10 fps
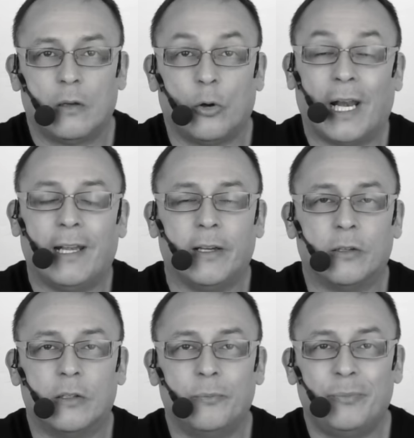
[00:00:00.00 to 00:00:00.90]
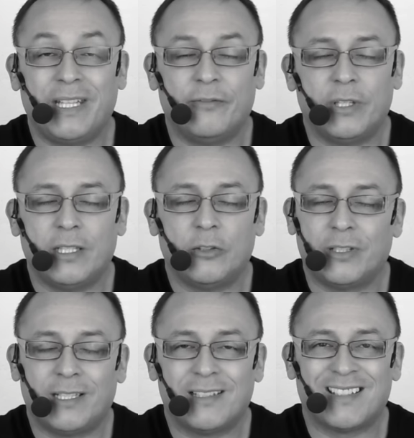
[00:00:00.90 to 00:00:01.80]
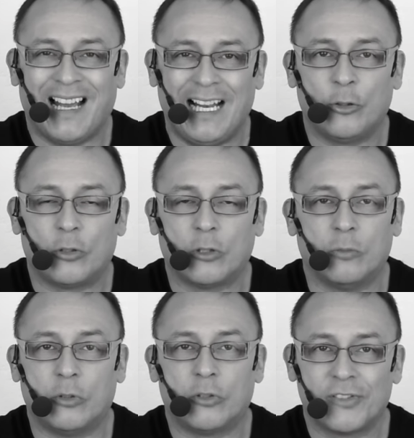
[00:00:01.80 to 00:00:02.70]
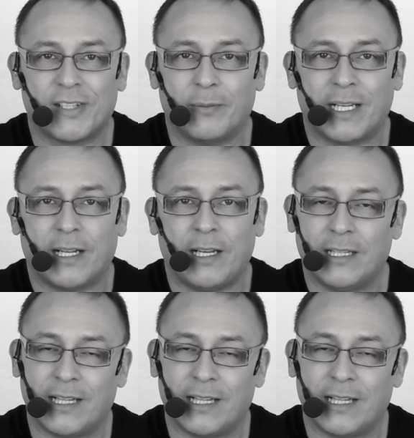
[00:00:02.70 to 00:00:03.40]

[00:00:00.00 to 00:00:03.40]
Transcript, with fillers: Hola Leo, bienvenido eres al horóscopo semanal de